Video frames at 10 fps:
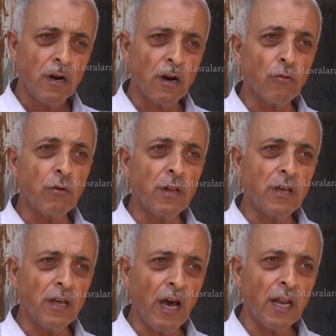او
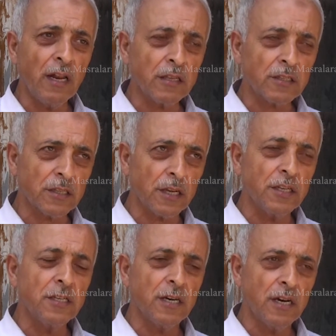الحاله
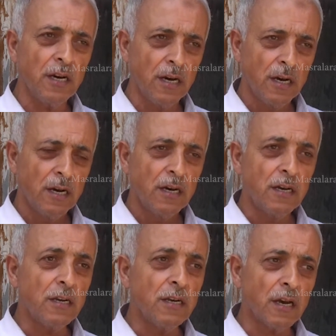الاقتصاديه
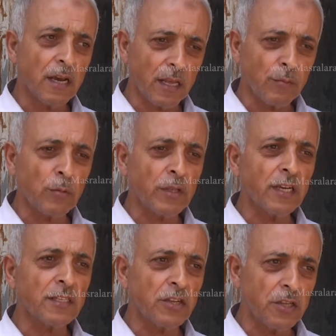آه، كانت
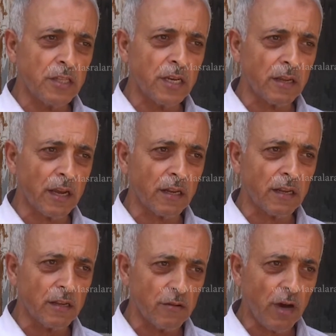ممتازه جدا
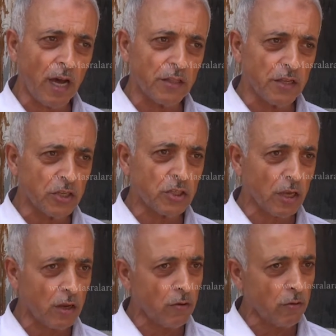يعني الواحد
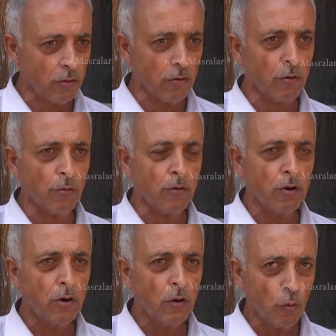يشتغل
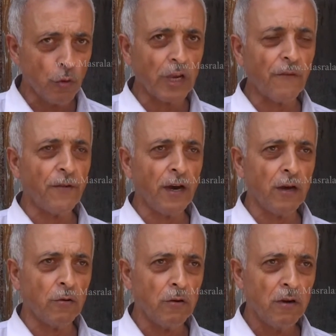ويكفي حاله